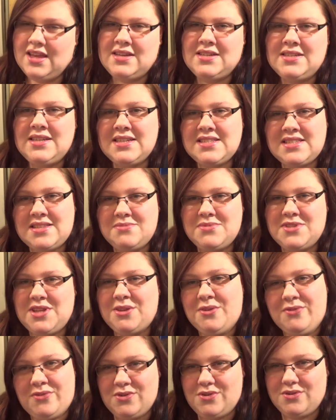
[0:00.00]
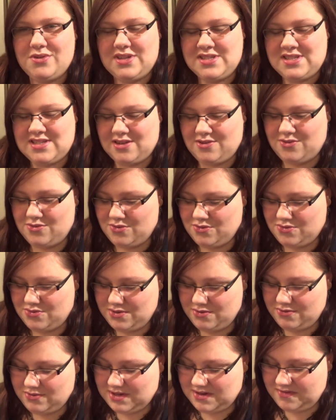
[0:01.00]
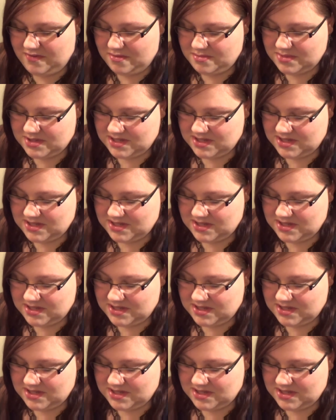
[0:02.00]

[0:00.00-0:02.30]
Ja jestem zadowolona z tego roku. Nie ukrywam,